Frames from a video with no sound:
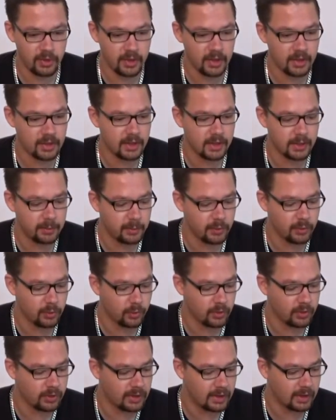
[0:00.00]
Äh, der liebe
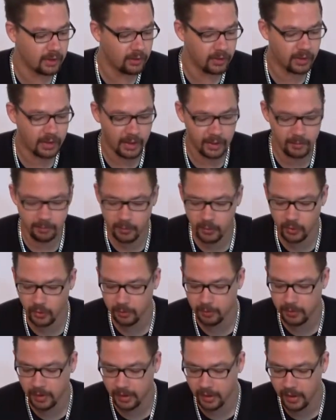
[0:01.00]
Deron hat mir
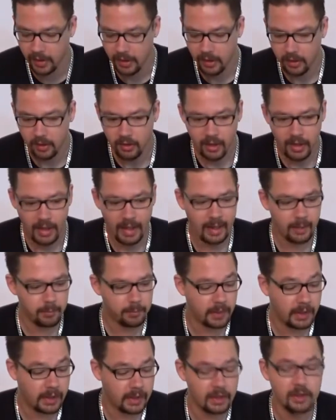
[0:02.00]
nochmal ein
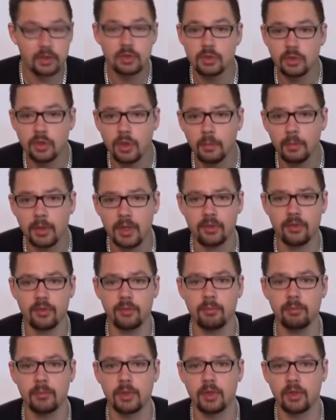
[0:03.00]
Paket zukommen
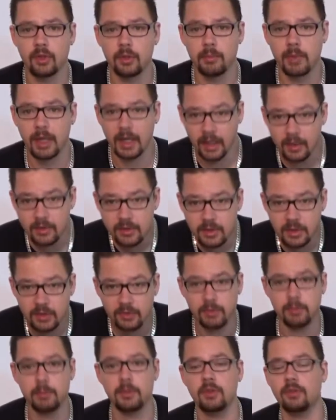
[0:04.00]
lassen mit nochmal
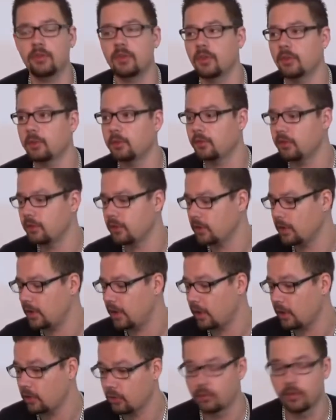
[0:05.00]
Restequipment, was er mir, äh,
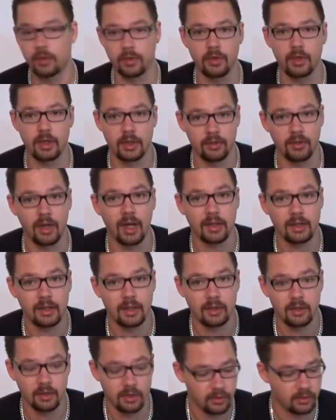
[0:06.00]
also was er gesagt
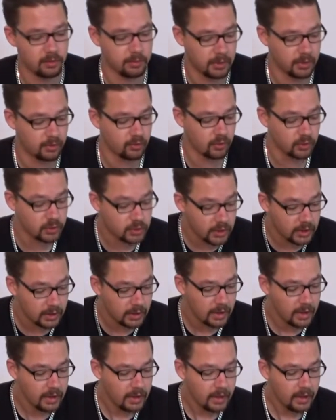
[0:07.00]
hatte, dass er mir das noch schickt.